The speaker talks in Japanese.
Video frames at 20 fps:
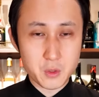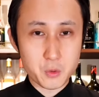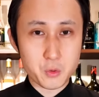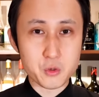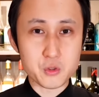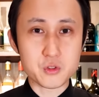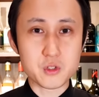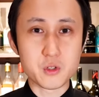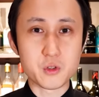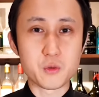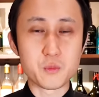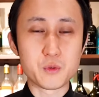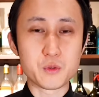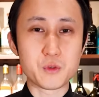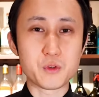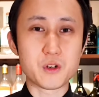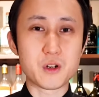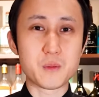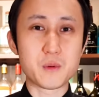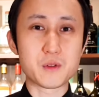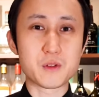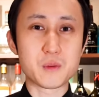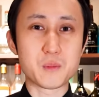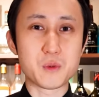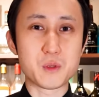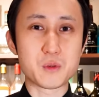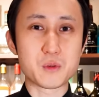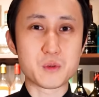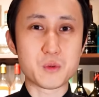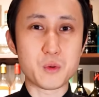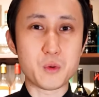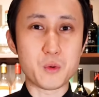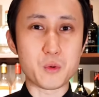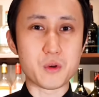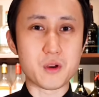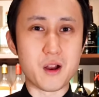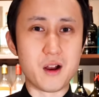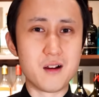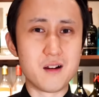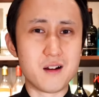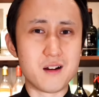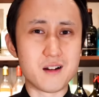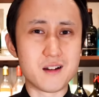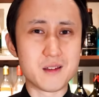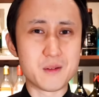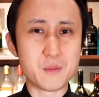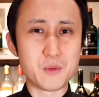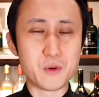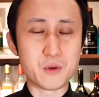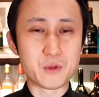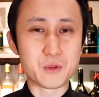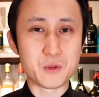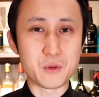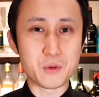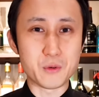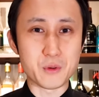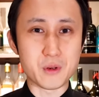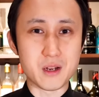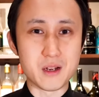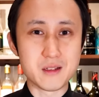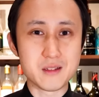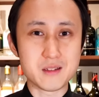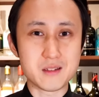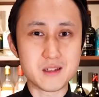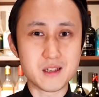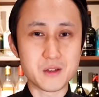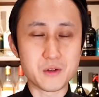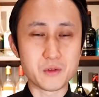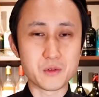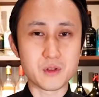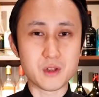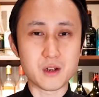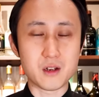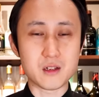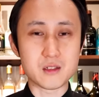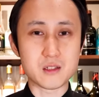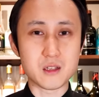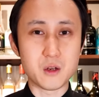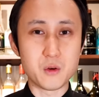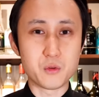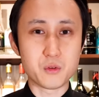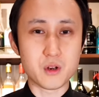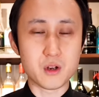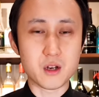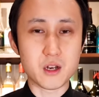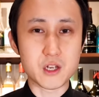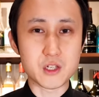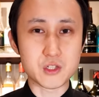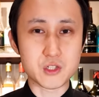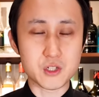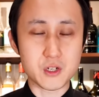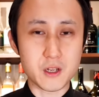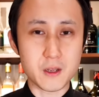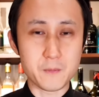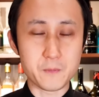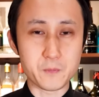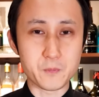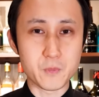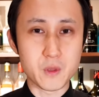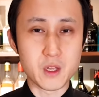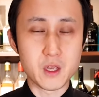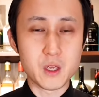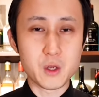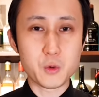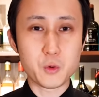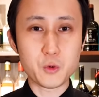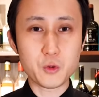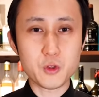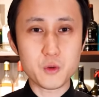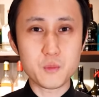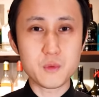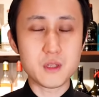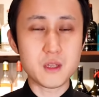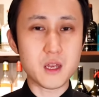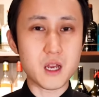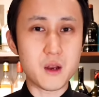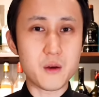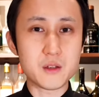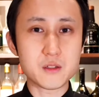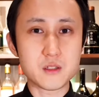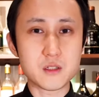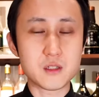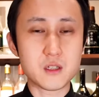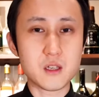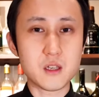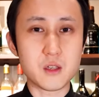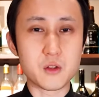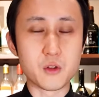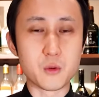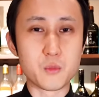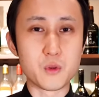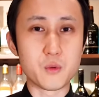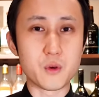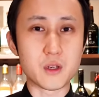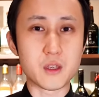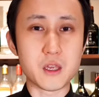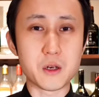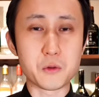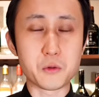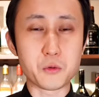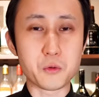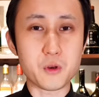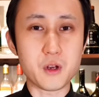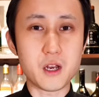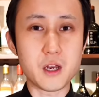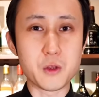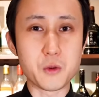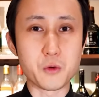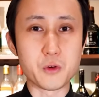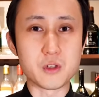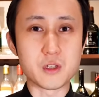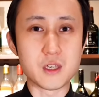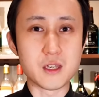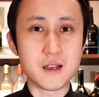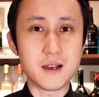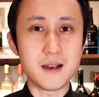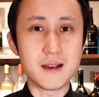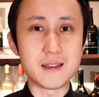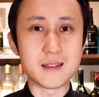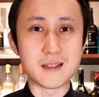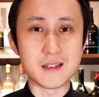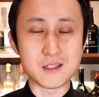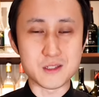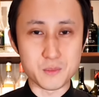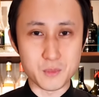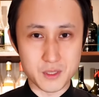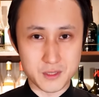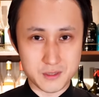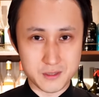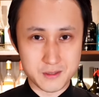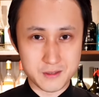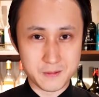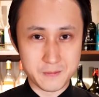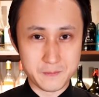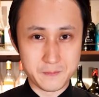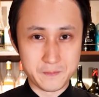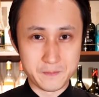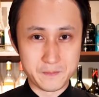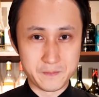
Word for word: こうして飲み比べてみると缶ハイボールの完成度の高さを伺い知れ好みに合わせて飲み分けるのが良い気がいたします。